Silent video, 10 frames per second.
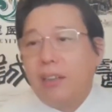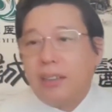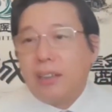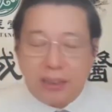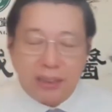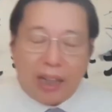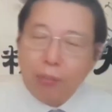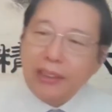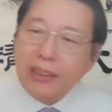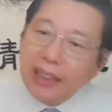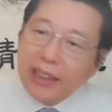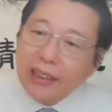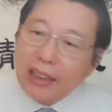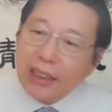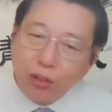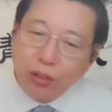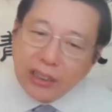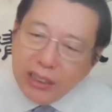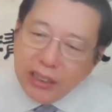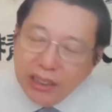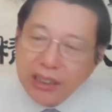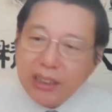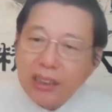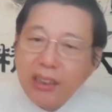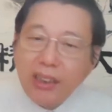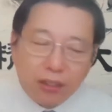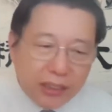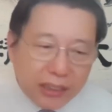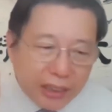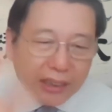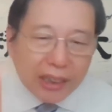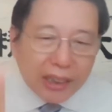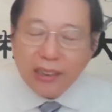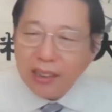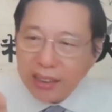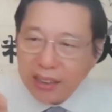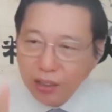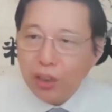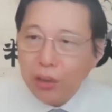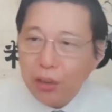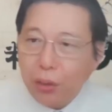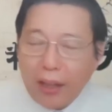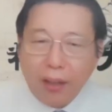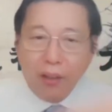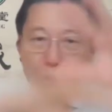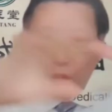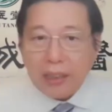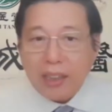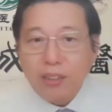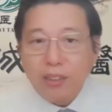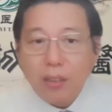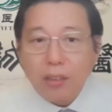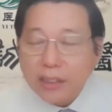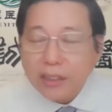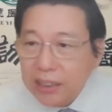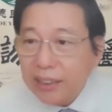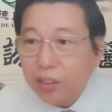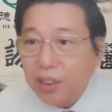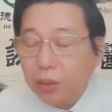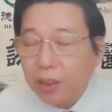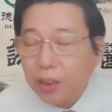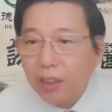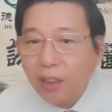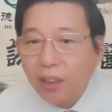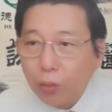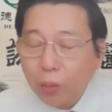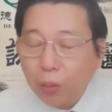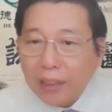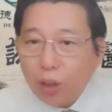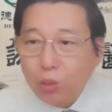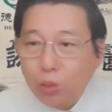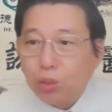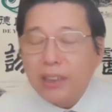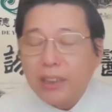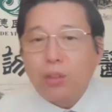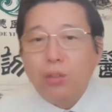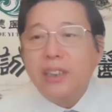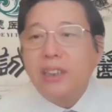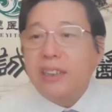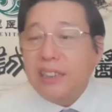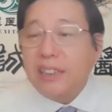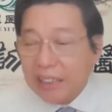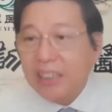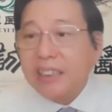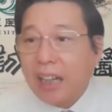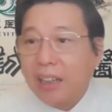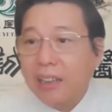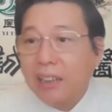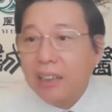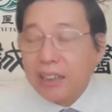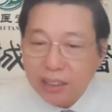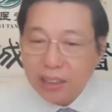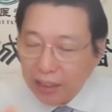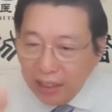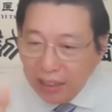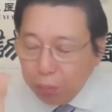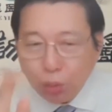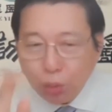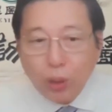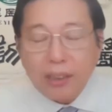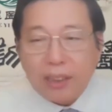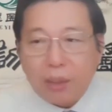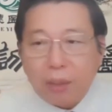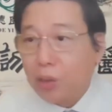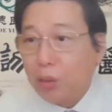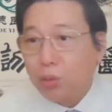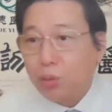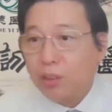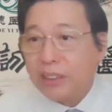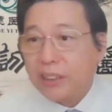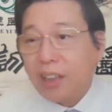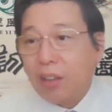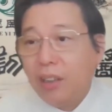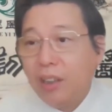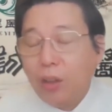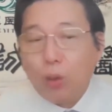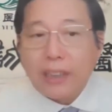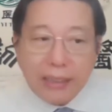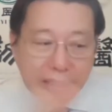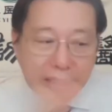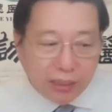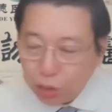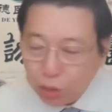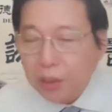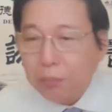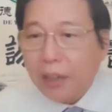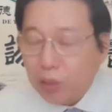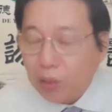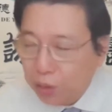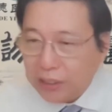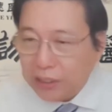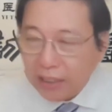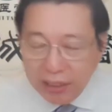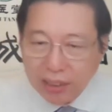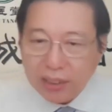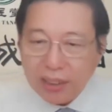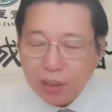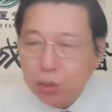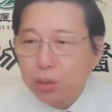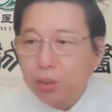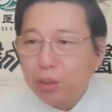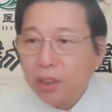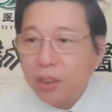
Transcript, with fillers: 只是咱们现在呢，用西医，用现代人能听懂的语言，我把它用西医这套理论，我把老祖宗这个重新的解释了一下。其实呢，一点不脱离咱们老祖宗这一套。我在这个书里面，我都有详细的这个论述。